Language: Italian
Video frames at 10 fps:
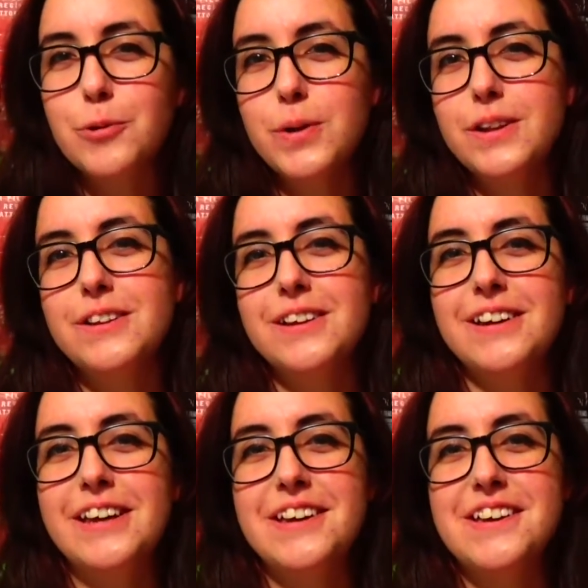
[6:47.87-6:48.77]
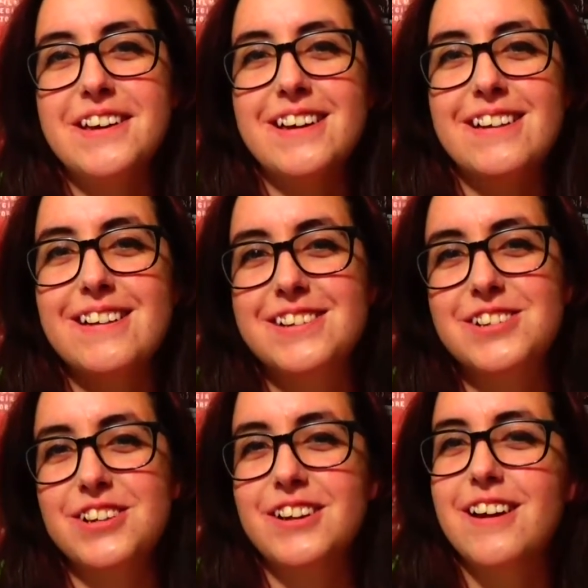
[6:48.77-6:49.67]
quindi le
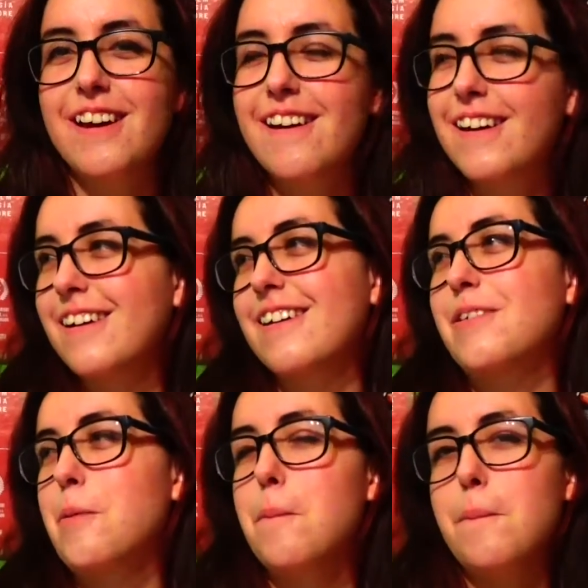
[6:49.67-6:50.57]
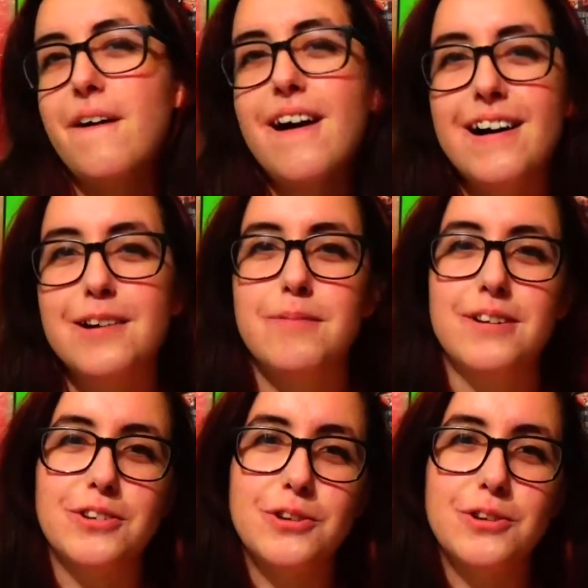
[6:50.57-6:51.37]
scene con Pac-Man,